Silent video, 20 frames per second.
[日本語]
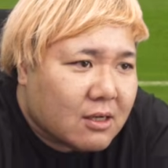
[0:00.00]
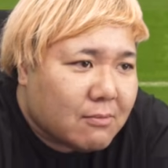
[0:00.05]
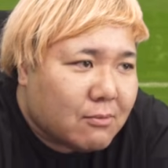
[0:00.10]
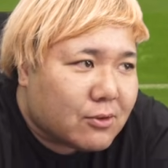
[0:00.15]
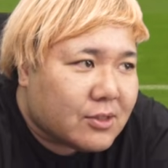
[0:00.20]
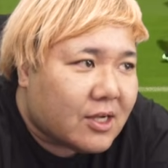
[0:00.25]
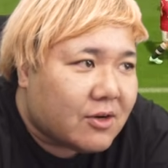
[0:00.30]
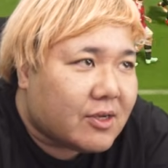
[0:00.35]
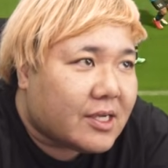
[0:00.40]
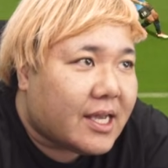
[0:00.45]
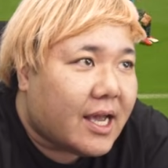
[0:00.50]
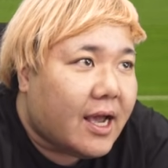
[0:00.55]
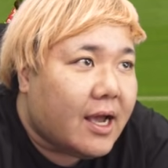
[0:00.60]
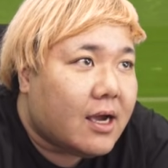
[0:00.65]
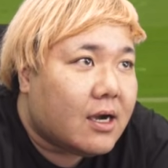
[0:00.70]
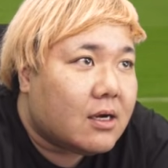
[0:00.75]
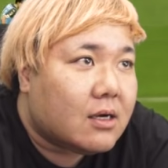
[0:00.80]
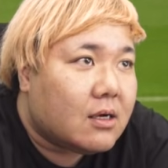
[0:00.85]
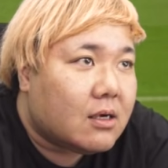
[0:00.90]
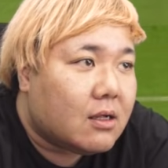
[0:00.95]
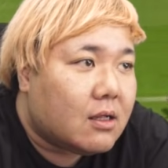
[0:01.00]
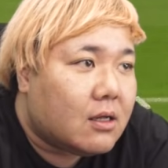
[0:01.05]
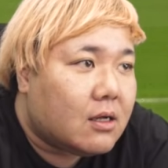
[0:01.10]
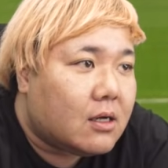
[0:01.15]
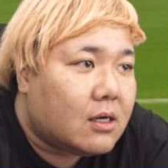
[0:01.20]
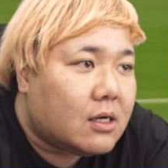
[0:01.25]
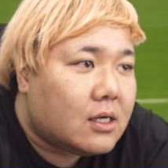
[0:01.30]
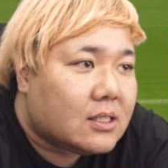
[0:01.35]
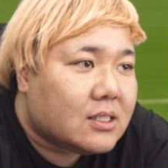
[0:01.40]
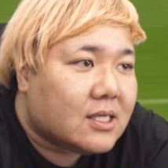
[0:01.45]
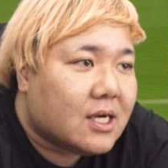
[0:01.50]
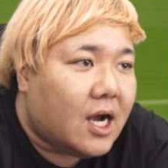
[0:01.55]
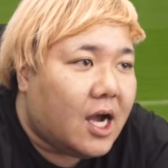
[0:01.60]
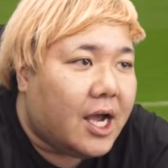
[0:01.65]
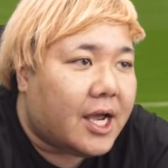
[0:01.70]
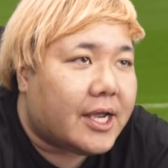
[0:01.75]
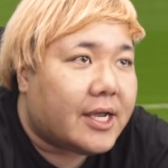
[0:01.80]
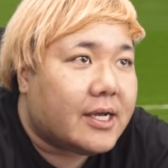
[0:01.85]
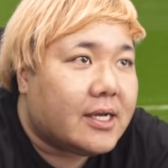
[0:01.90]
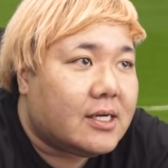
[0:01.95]
ポリターノいけ
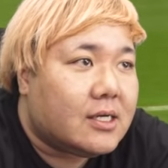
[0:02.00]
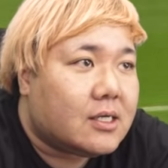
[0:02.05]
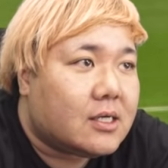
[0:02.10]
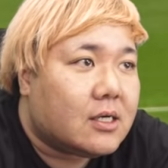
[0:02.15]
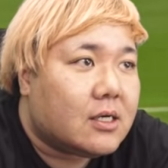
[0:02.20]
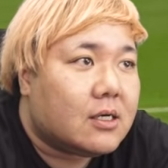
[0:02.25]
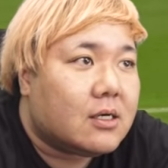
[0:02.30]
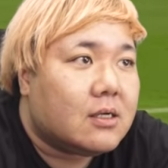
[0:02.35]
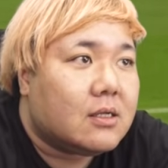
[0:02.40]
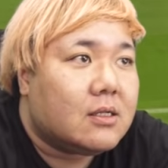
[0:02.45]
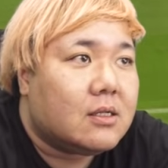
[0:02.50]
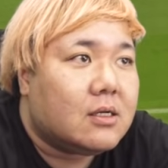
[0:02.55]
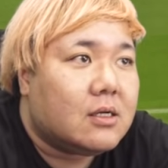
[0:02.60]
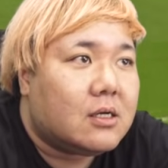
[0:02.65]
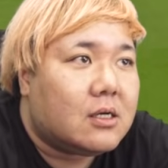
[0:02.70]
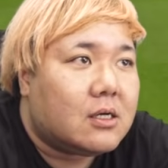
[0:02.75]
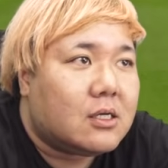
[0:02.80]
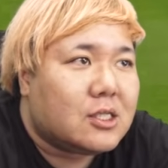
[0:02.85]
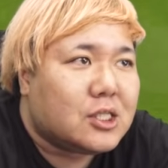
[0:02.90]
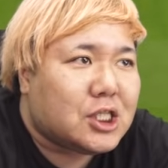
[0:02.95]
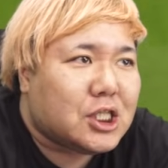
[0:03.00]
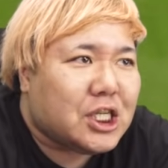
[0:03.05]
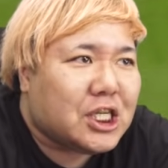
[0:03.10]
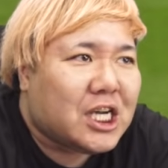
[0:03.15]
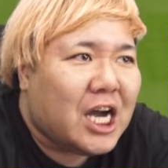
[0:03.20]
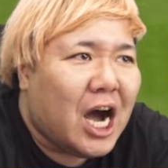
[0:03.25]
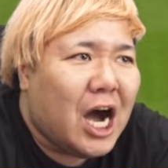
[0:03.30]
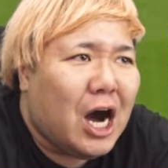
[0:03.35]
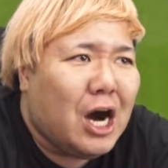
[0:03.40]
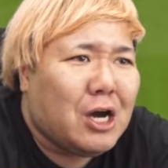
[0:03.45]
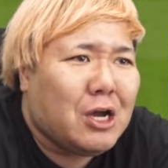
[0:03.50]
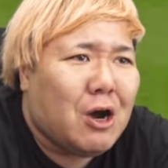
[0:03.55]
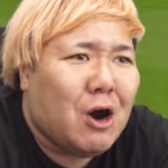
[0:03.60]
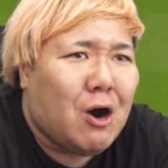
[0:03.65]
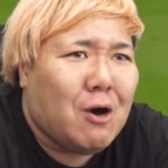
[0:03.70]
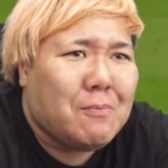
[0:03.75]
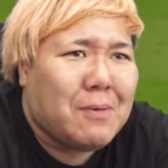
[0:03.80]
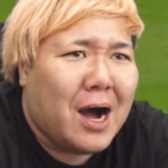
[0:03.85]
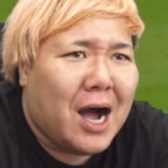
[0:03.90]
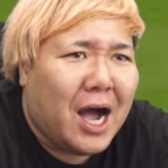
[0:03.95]
はい違うよ
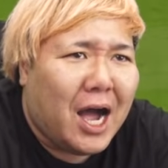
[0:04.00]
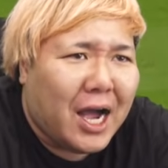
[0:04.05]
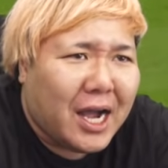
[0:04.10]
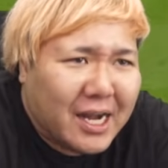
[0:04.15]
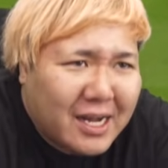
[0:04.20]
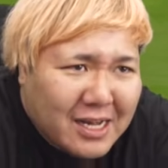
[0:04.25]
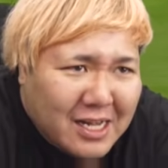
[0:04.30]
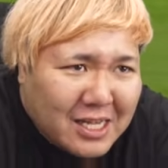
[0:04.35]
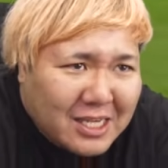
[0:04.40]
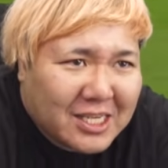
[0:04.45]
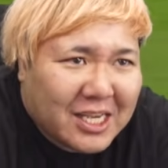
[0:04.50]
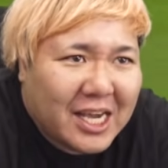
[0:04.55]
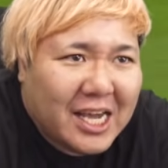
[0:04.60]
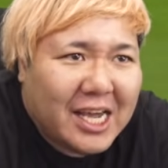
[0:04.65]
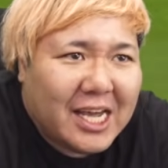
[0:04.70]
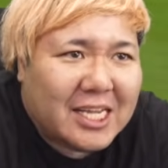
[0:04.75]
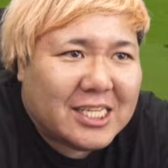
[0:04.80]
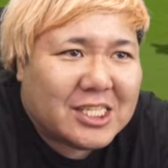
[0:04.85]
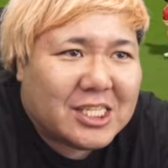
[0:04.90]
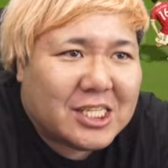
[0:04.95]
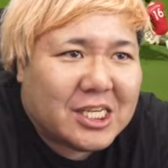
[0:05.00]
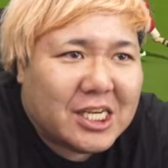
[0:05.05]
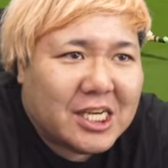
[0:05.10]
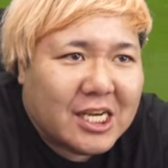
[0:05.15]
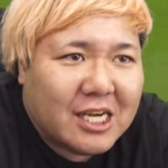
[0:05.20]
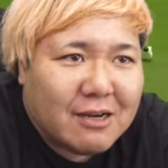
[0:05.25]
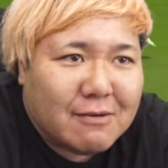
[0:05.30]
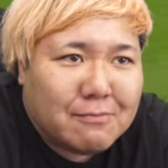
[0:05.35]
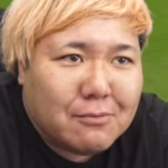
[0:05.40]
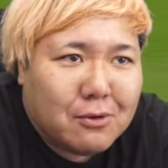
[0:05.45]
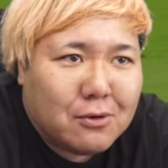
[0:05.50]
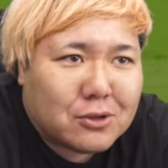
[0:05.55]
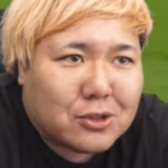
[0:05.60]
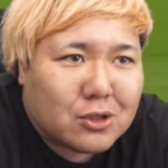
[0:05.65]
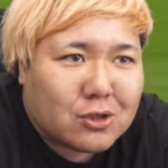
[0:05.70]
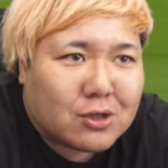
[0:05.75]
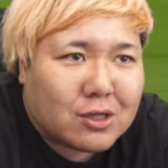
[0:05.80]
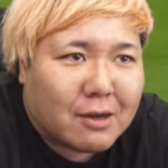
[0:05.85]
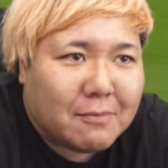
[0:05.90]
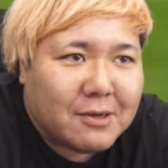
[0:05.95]
お前ゲージもう
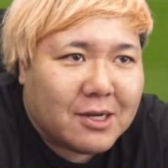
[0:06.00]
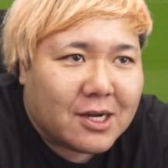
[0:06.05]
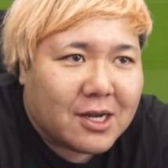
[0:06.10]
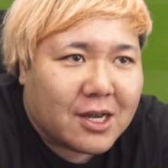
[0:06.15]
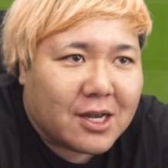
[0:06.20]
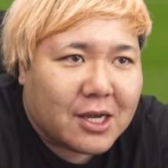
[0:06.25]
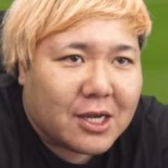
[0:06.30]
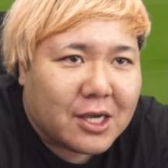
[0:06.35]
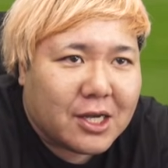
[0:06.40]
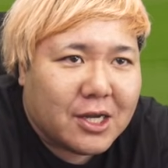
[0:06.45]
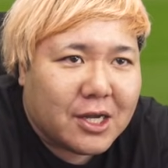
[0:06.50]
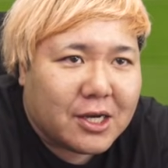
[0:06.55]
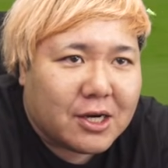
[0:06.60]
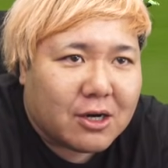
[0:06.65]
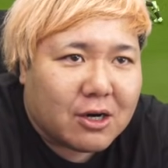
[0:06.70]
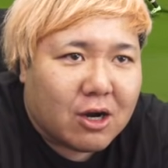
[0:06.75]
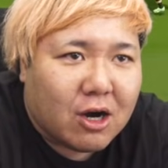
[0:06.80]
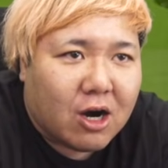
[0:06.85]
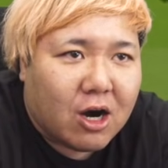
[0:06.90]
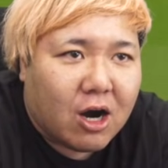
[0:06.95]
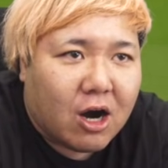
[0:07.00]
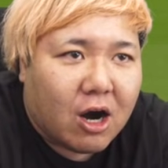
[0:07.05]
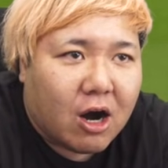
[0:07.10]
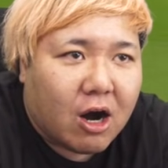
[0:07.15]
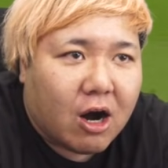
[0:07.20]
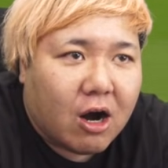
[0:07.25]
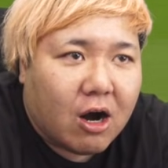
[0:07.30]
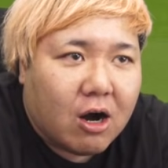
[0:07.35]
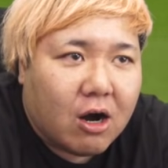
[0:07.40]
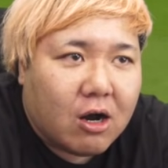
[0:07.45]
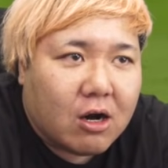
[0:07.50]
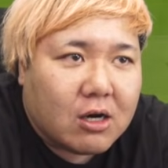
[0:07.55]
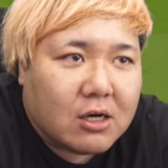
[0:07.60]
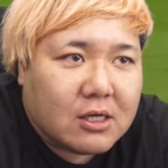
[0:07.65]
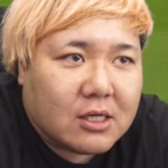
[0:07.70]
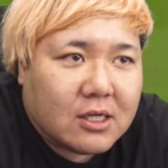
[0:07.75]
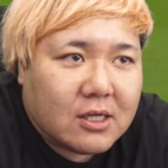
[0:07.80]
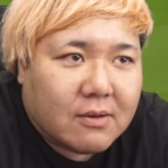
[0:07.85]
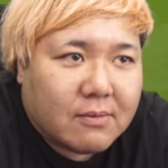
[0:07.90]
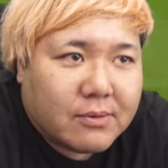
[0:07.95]
ちょっと貯めなきゃいけないかな
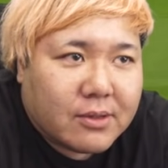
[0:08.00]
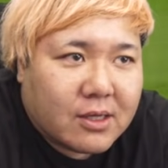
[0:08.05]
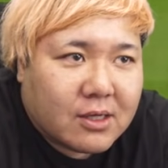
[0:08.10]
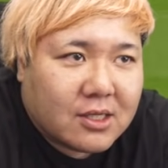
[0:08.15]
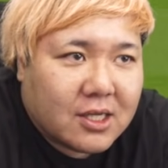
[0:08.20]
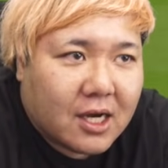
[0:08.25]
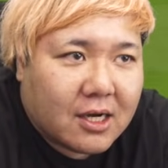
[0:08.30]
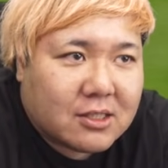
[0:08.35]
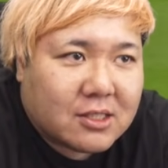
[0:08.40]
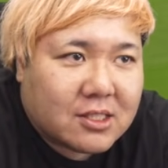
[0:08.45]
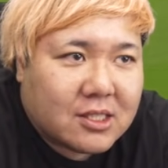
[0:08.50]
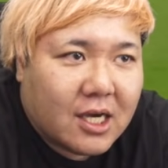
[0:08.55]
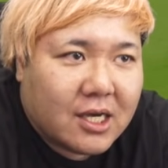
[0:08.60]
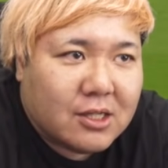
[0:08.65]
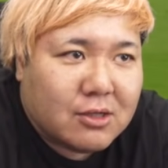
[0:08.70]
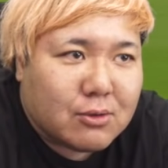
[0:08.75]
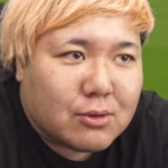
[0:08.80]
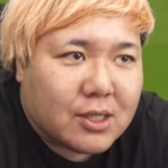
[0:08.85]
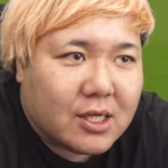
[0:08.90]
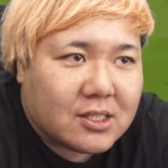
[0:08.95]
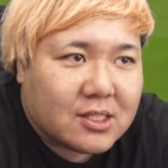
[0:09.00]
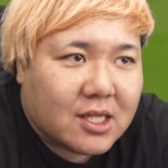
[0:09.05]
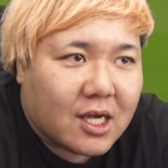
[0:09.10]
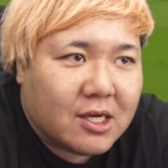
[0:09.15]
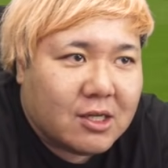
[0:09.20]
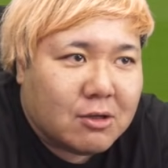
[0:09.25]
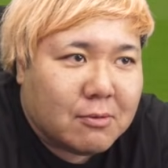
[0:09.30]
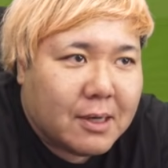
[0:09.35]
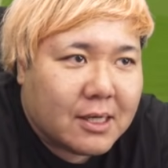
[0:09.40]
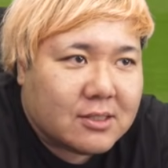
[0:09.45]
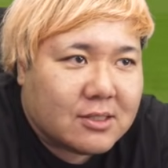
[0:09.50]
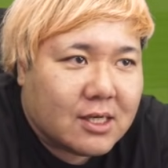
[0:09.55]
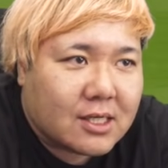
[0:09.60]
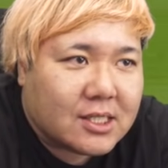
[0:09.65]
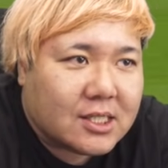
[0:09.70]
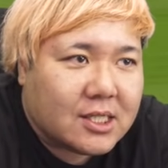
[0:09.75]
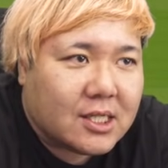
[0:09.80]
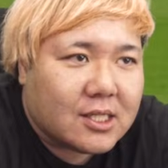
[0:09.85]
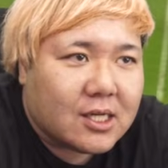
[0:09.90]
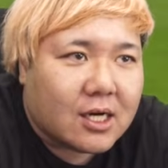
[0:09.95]
逆サイドのねサイドバックが
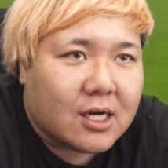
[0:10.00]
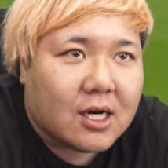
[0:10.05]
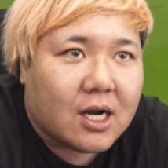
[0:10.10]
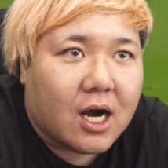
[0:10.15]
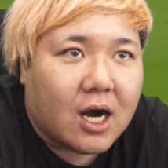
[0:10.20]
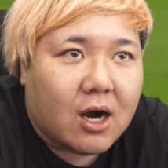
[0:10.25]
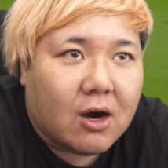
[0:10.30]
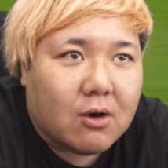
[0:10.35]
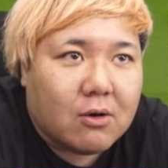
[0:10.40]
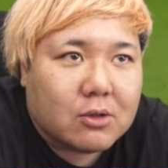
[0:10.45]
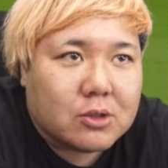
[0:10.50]
来てたからね、